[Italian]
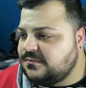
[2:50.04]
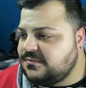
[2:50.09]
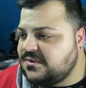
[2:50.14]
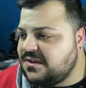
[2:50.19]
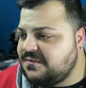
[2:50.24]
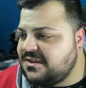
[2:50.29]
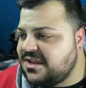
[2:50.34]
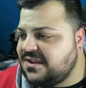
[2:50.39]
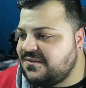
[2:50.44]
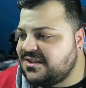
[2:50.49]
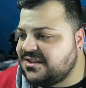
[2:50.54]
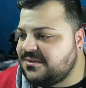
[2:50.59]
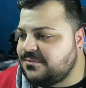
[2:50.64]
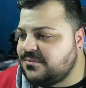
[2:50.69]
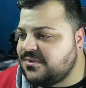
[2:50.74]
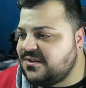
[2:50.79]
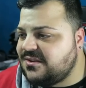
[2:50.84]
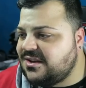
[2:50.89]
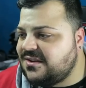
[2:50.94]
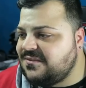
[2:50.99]
Via via, levate,
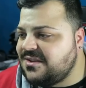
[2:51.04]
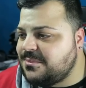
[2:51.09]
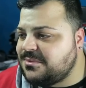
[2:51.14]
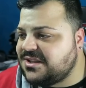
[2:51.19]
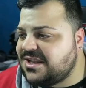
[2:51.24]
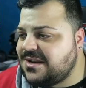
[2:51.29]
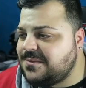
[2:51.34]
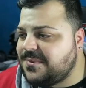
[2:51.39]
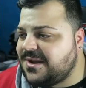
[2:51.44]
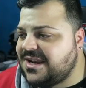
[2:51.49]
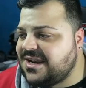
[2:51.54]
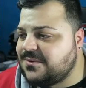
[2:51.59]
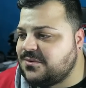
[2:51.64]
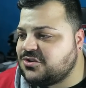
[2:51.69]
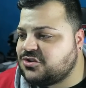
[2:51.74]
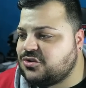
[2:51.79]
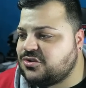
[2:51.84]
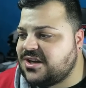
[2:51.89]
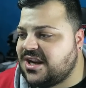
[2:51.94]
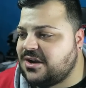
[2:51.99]
leviamo delle palle
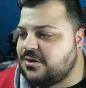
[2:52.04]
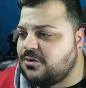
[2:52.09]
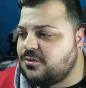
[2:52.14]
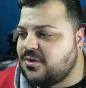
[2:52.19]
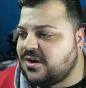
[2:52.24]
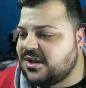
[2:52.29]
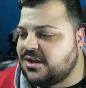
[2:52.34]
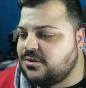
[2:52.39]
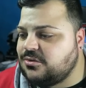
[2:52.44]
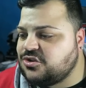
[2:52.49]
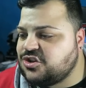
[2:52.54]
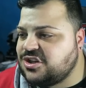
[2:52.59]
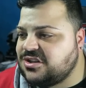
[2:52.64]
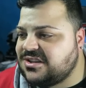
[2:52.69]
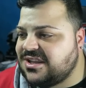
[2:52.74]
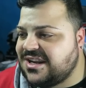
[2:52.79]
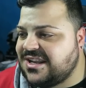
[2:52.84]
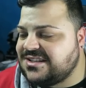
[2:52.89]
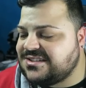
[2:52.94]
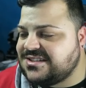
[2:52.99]
questo drago qua che non ci
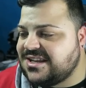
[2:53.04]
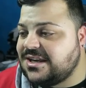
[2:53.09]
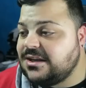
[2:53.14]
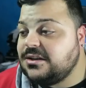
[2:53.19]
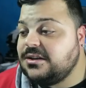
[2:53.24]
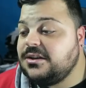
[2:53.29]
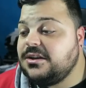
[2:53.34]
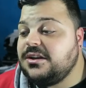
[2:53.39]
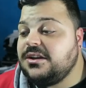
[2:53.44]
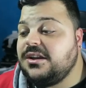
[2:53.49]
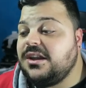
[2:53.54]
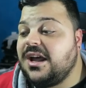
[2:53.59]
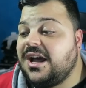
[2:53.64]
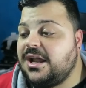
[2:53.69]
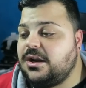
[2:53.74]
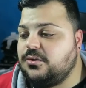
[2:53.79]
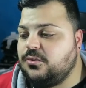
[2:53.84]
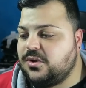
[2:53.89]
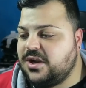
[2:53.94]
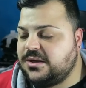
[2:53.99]
interessa.
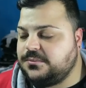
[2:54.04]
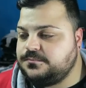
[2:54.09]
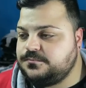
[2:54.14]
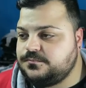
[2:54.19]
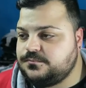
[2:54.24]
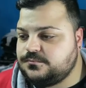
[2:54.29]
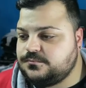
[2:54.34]
Allora,